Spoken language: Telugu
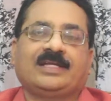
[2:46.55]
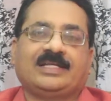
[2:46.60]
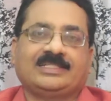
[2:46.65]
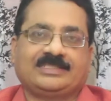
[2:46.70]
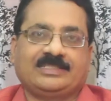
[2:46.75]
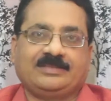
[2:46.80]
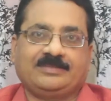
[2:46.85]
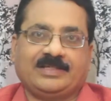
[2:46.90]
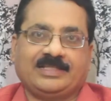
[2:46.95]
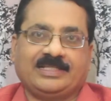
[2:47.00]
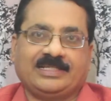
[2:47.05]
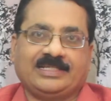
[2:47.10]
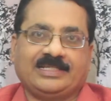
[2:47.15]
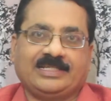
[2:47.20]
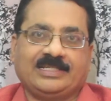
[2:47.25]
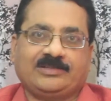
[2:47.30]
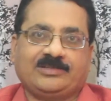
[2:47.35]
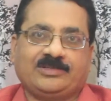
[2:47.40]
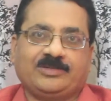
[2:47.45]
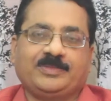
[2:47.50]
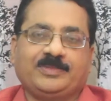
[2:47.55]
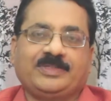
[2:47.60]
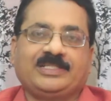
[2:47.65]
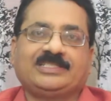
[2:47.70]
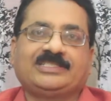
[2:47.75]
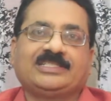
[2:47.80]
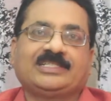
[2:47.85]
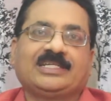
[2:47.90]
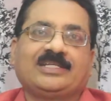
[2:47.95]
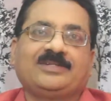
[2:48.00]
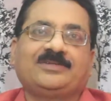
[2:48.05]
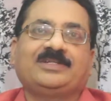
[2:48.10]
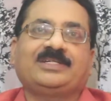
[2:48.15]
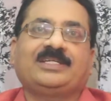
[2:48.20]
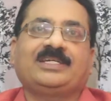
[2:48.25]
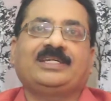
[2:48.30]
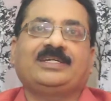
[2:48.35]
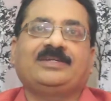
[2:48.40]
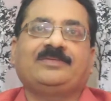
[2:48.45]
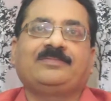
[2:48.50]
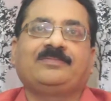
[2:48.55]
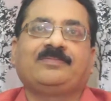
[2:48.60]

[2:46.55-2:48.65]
ఆ సినిమా దగ్గర ఎక్కువ మంది జనాలు ఉంటే